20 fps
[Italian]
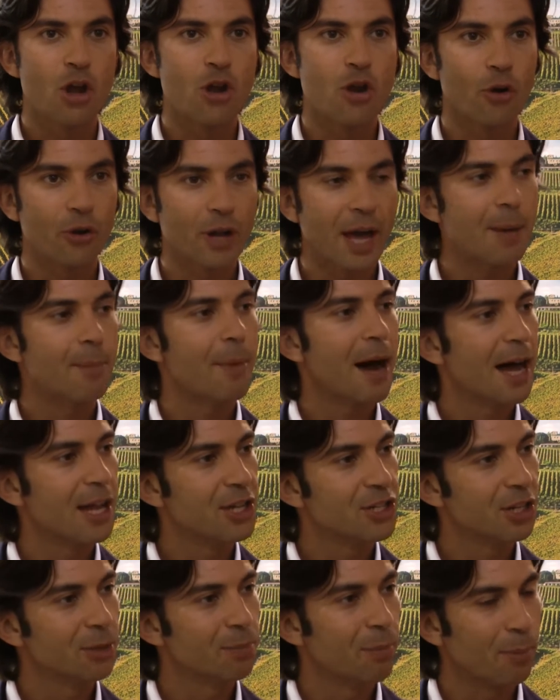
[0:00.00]
Non hai
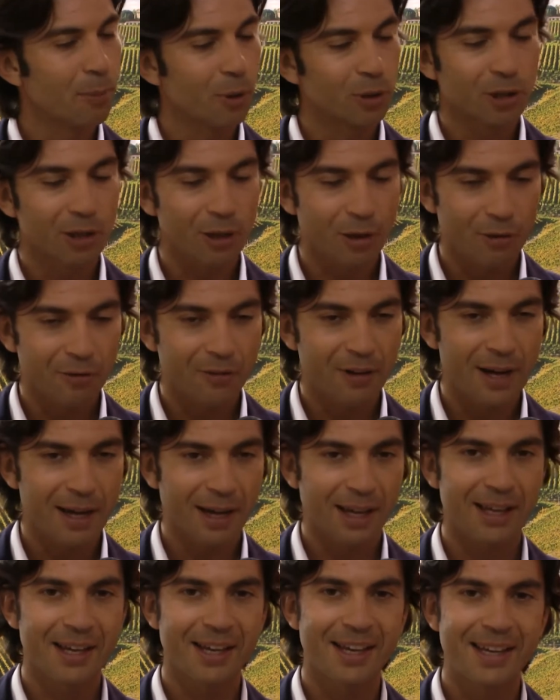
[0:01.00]
budget per poterlo
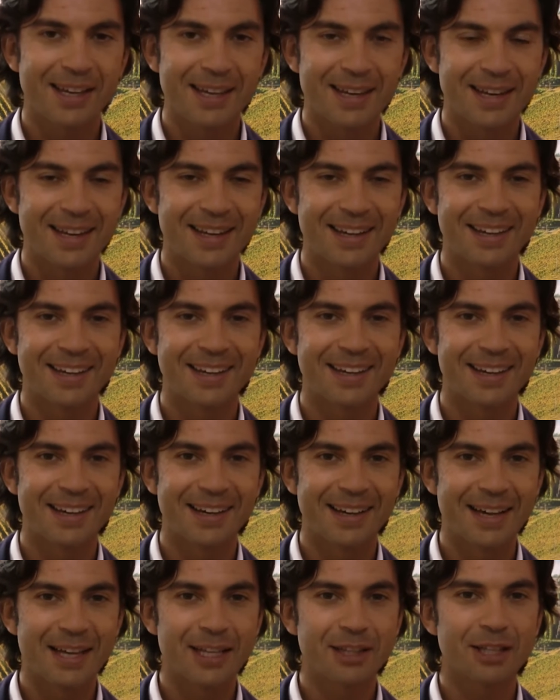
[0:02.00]
fare in,
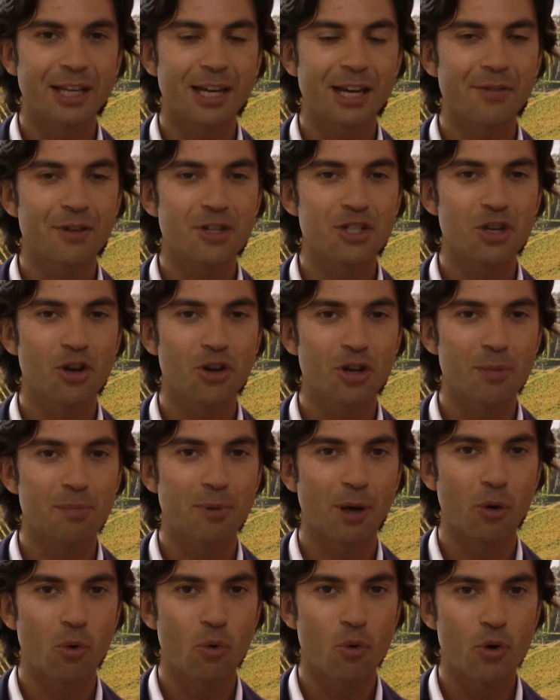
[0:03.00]
eh, in televisione,
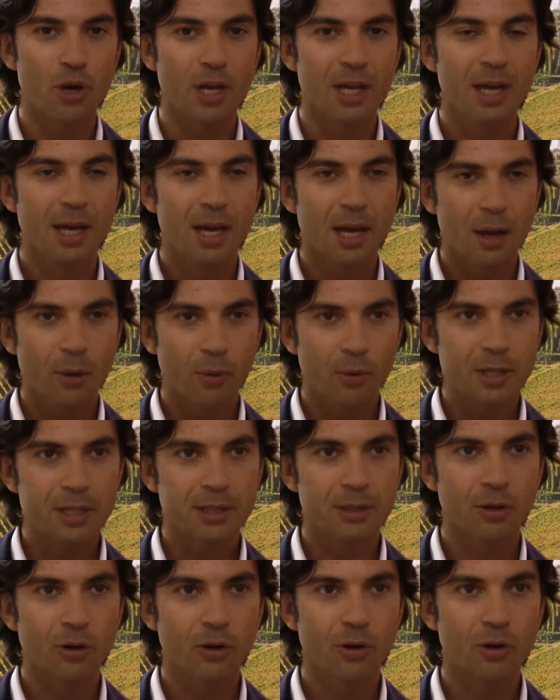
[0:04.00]
per cui
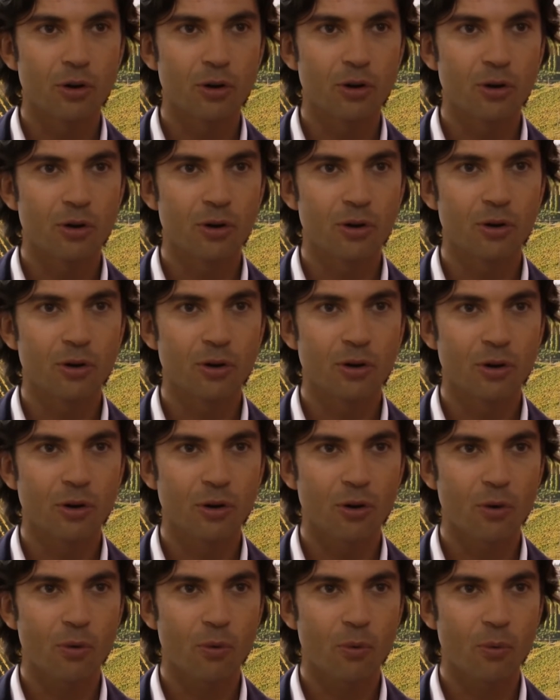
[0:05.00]
questo,